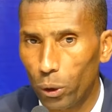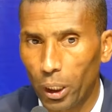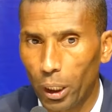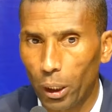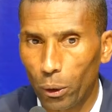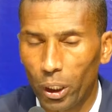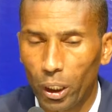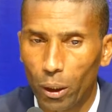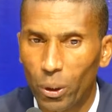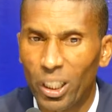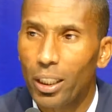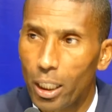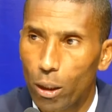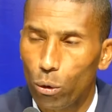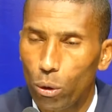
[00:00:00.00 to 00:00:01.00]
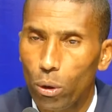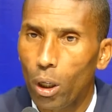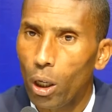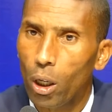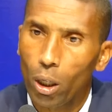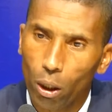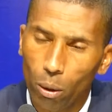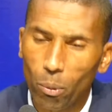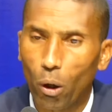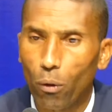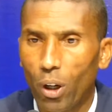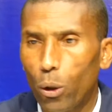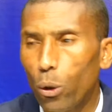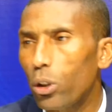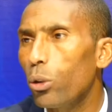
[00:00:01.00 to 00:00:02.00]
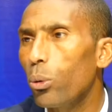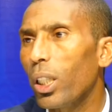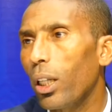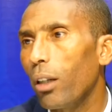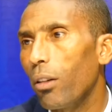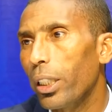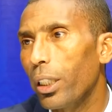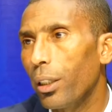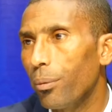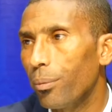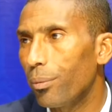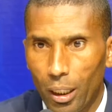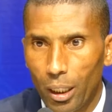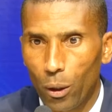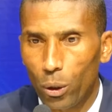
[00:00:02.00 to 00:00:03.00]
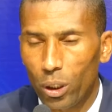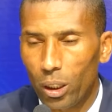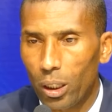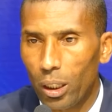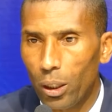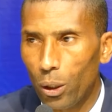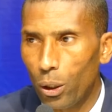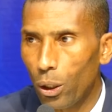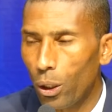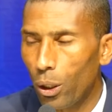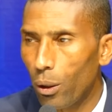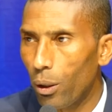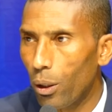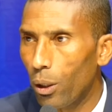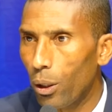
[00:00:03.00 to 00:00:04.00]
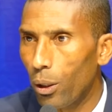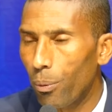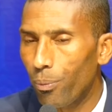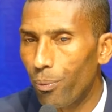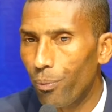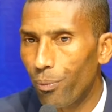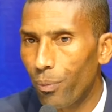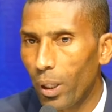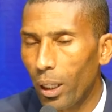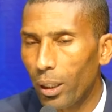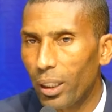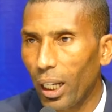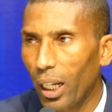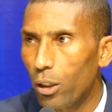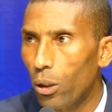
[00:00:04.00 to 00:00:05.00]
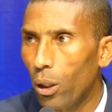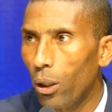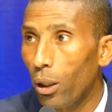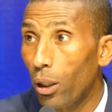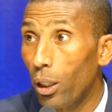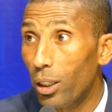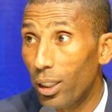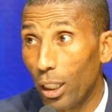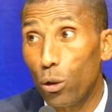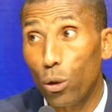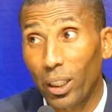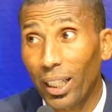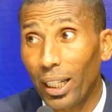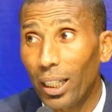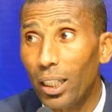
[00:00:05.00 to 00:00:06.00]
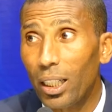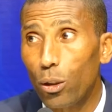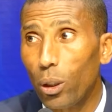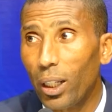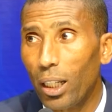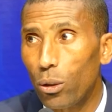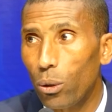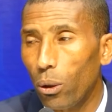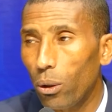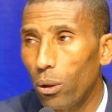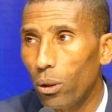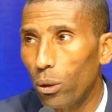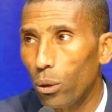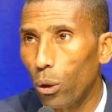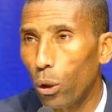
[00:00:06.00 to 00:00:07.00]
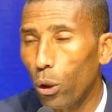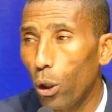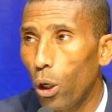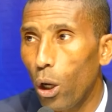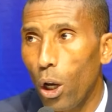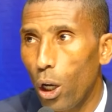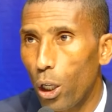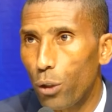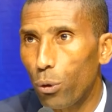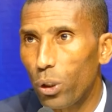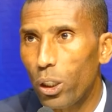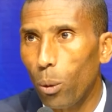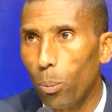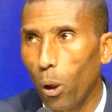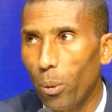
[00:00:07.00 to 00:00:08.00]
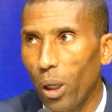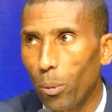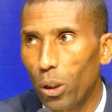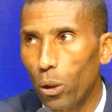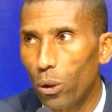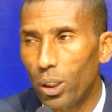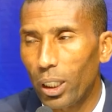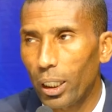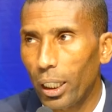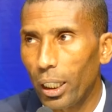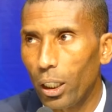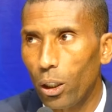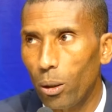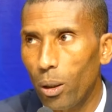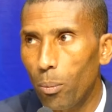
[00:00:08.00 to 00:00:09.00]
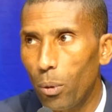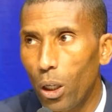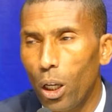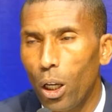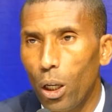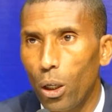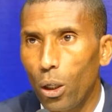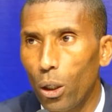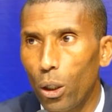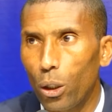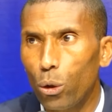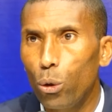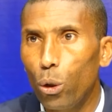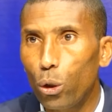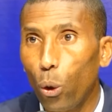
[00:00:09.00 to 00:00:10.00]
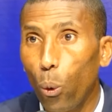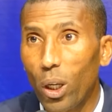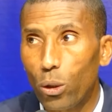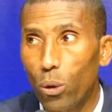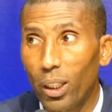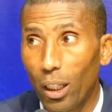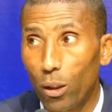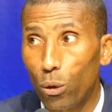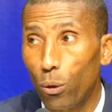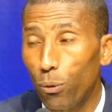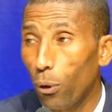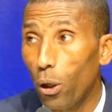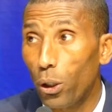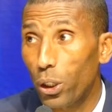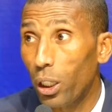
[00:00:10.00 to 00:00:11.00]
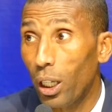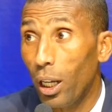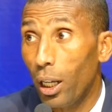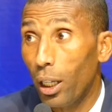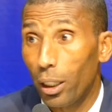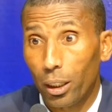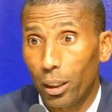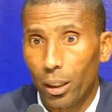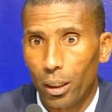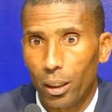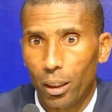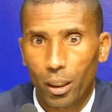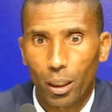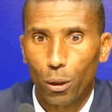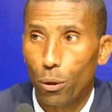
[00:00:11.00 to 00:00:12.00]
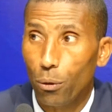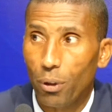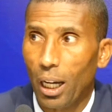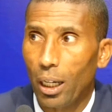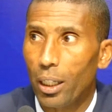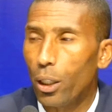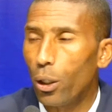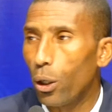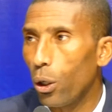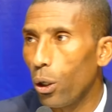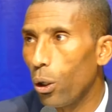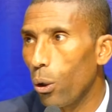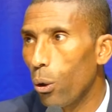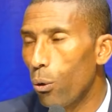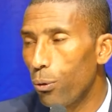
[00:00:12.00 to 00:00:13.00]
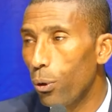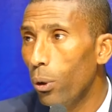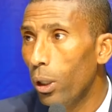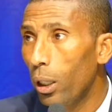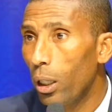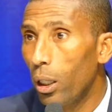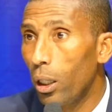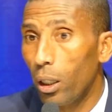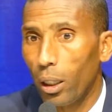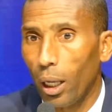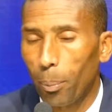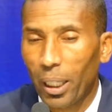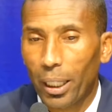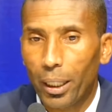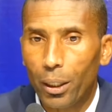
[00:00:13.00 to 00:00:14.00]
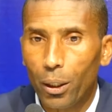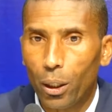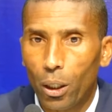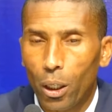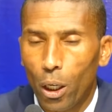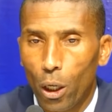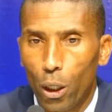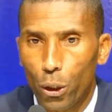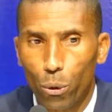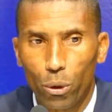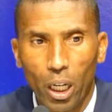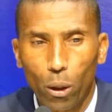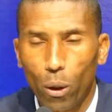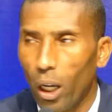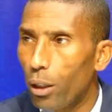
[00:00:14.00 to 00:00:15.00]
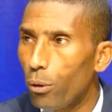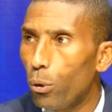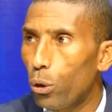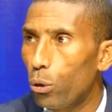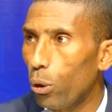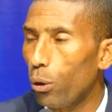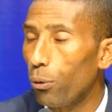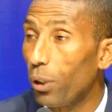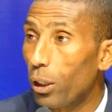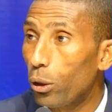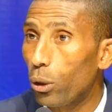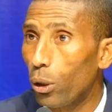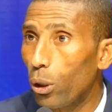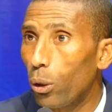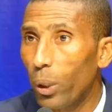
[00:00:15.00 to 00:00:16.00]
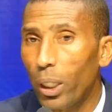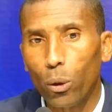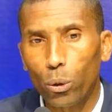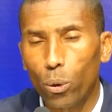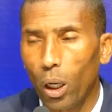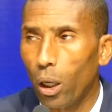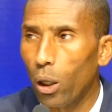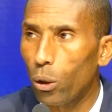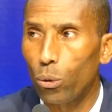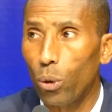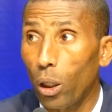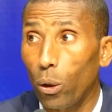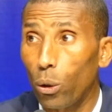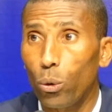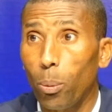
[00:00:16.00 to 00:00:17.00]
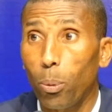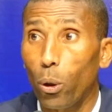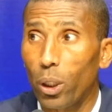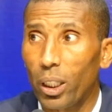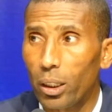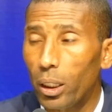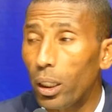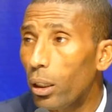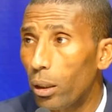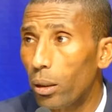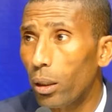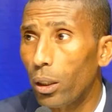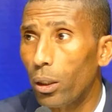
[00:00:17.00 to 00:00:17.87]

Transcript: On est, on est, on est déçus, mais on va continuer à travailler. Ce qui est aussi euh, euh intéressant, c'est de se créer les occasions. Donc, euh, je vous dis, en première mi-temps, on s'est créé quand même euh, deux, trois occasions franches qui, qui devaient aller au fond. Après, je suis d'accord avec vous sur le fait que, oui, on doit, on doit, on doit progresser.